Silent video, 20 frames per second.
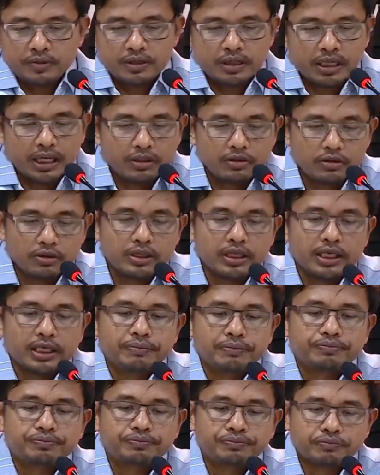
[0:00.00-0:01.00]
Selanjutnya,
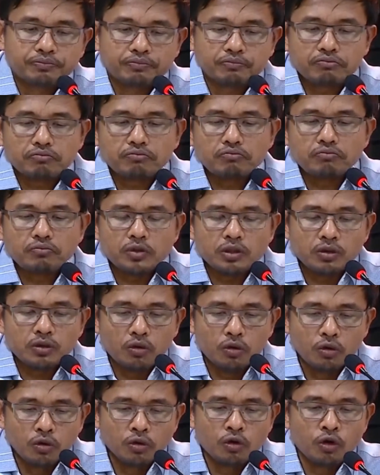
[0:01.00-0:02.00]

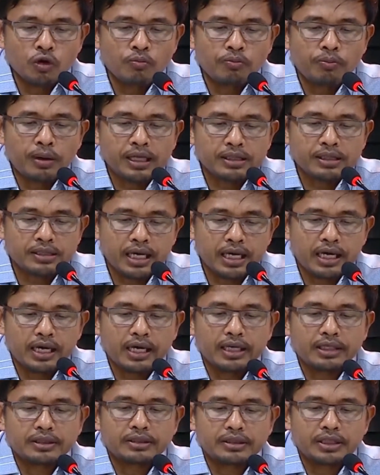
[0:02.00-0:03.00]
untuk
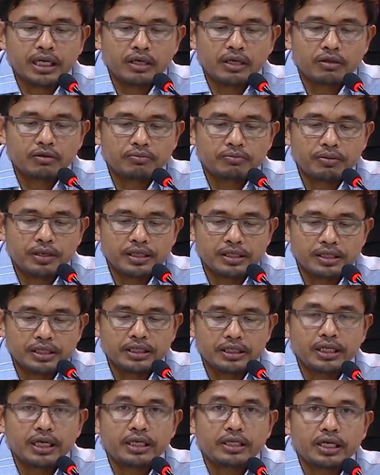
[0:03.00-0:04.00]
pasangan calon
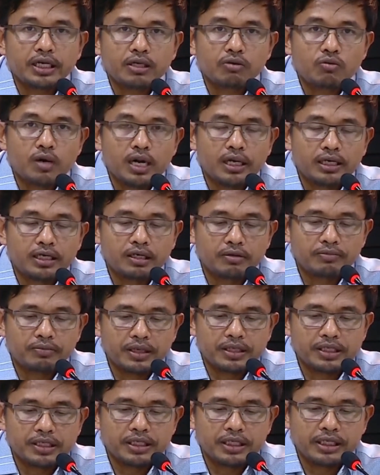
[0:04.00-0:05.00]
presiden dan wakil
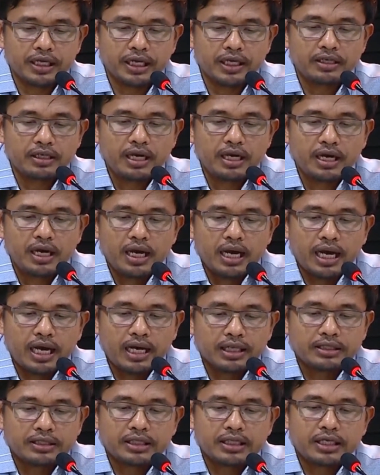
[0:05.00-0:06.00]
presiden
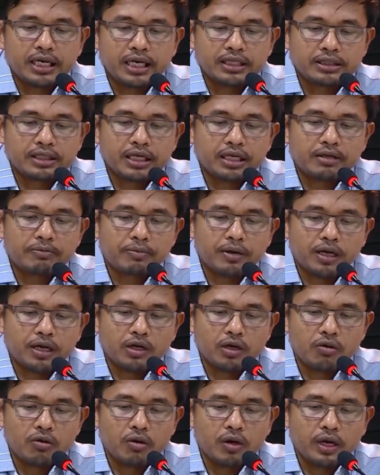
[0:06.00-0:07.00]
Haji Ganjar
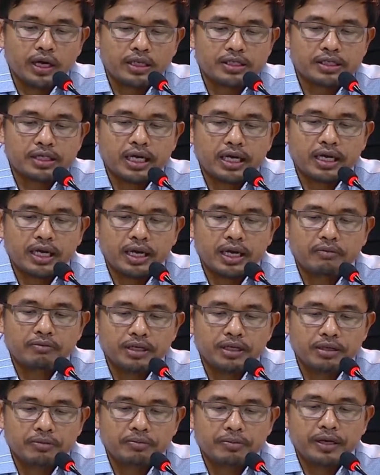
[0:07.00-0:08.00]
Pranowo
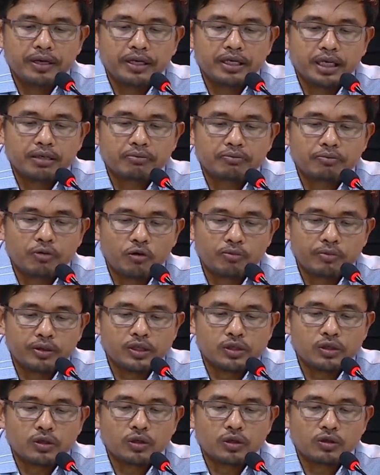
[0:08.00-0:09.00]
SHMIP dan
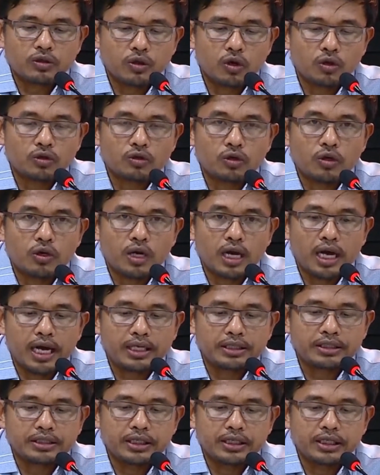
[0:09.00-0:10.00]
Profesor Dr.
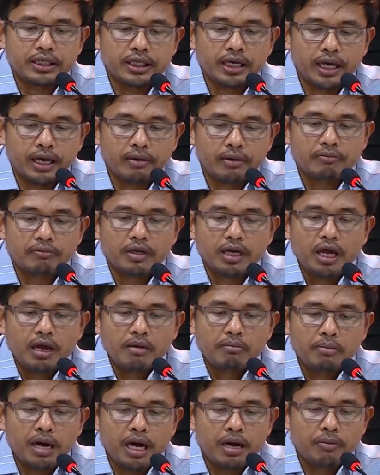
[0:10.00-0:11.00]
Haji M.
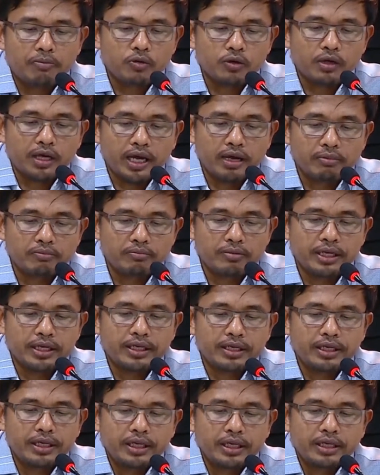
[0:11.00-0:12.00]
Mahfud
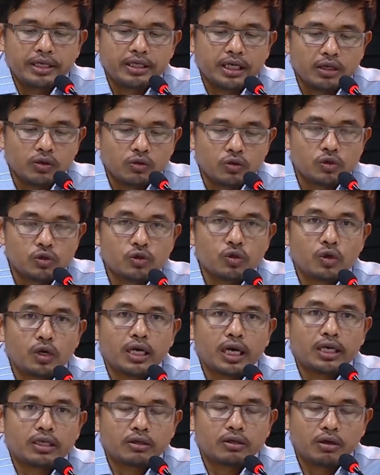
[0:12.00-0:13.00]
MD yang
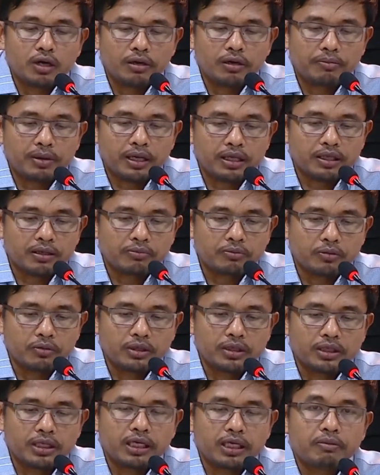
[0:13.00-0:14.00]
diusulkan oleh partai
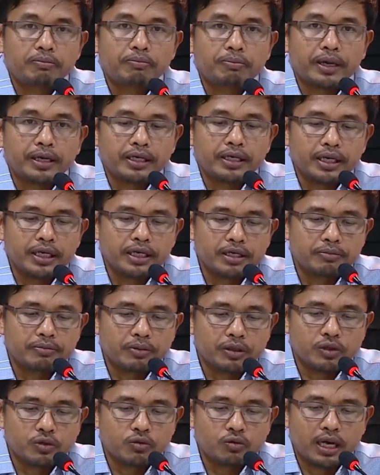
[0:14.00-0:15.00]
politik PDI
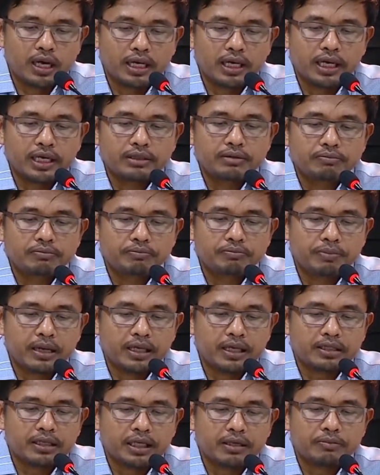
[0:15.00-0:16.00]
Perjuangan,
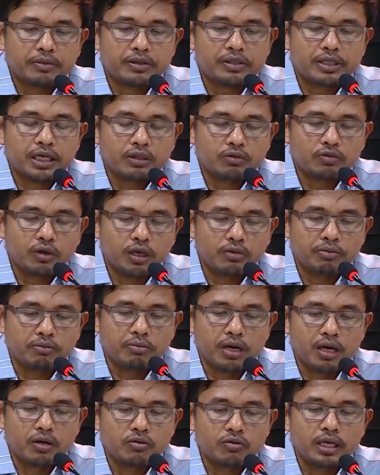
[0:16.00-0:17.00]
Partai Persatuan
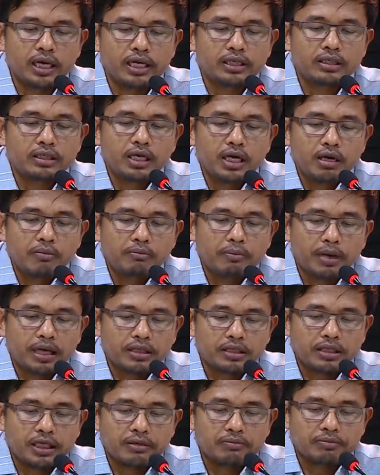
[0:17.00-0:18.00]
Pembangunan,
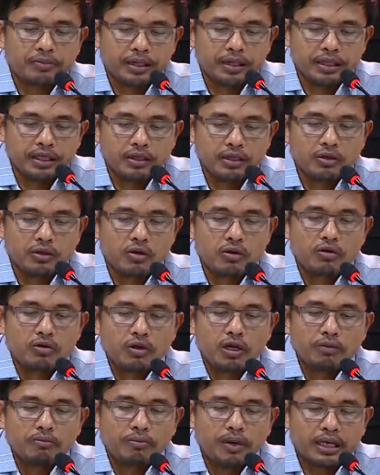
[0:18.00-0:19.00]
Partai Perindo,
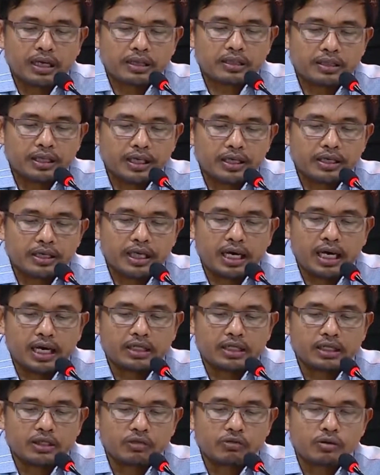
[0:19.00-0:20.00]
Partai
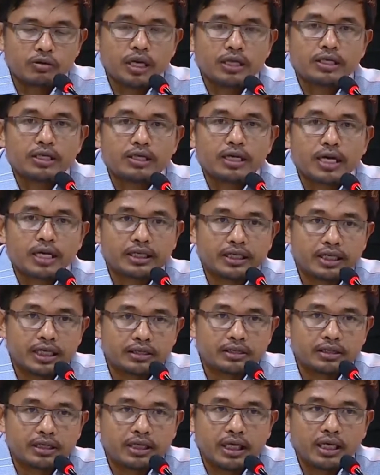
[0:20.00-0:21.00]
Hati Nurani
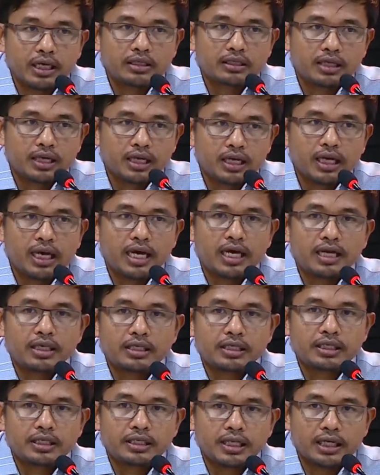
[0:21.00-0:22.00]
Rakyat, telah
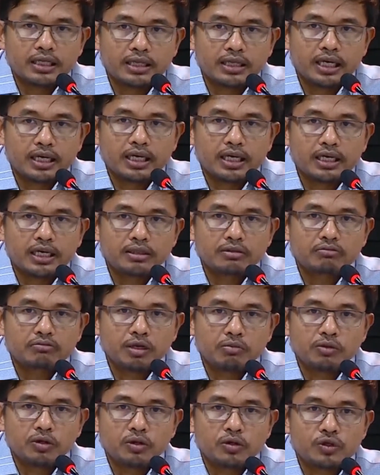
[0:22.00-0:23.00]
dinyatakan
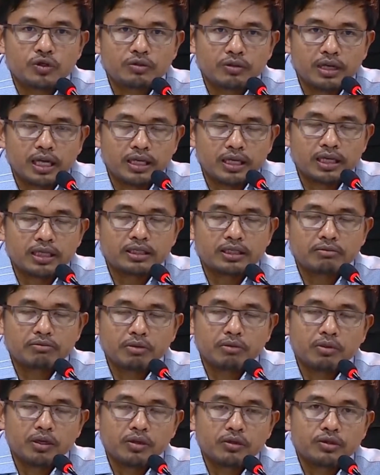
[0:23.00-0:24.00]
memenuhi syarat
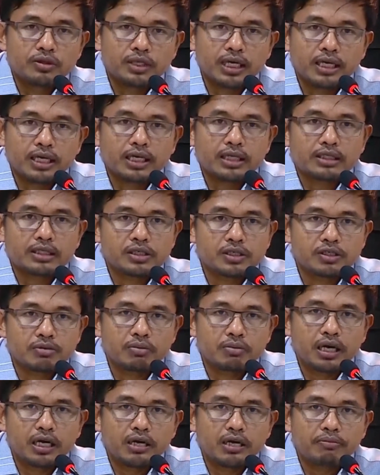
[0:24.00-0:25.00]
memenuhi syarat
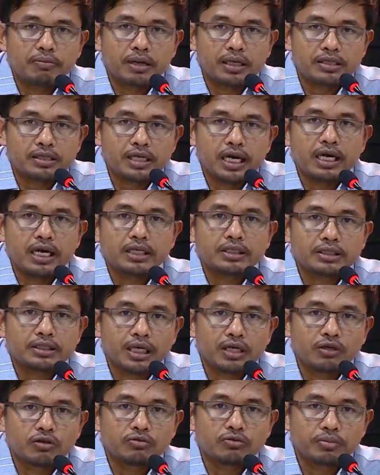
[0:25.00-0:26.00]
sebagai pasangan
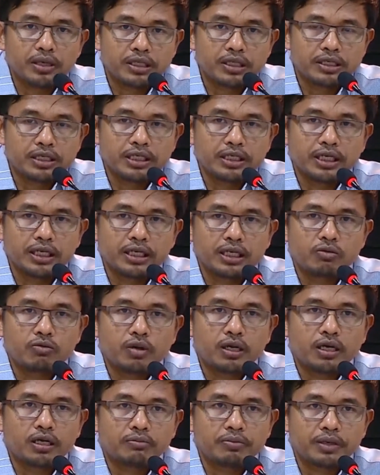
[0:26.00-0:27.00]
calon presiden dan
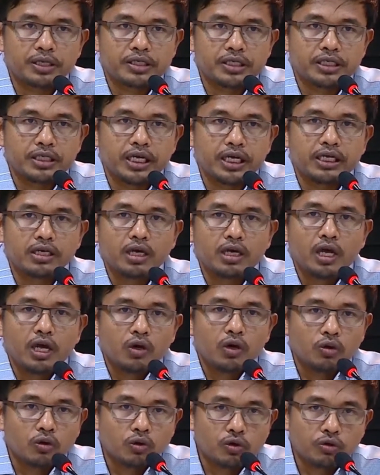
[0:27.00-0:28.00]
wakil presiden
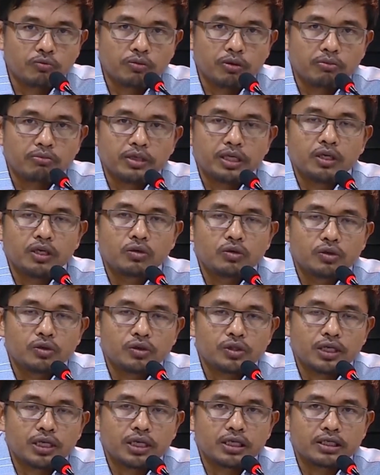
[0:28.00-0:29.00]
untuk pemilu
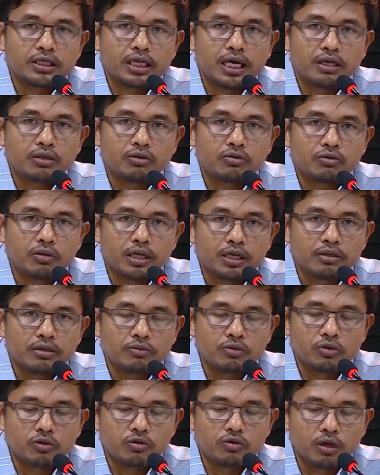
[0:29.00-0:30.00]
serentak
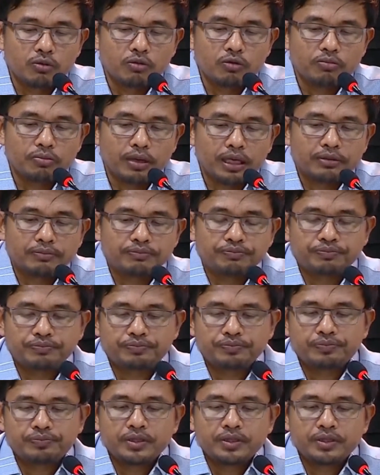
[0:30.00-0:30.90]
2024.